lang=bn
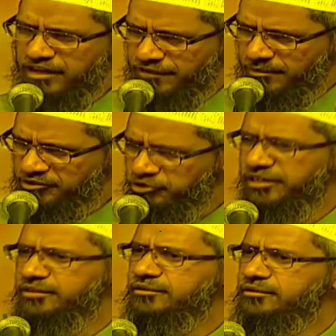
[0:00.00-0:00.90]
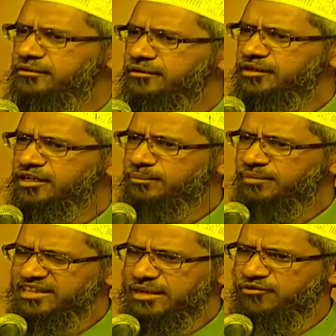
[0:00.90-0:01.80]
একজন ছাত্রী
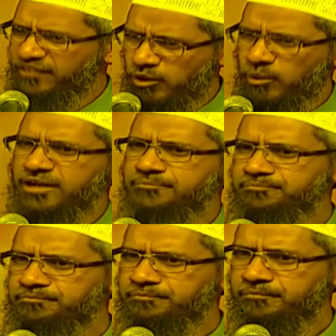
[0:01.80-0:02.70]
তার নাম হলো আরোয়া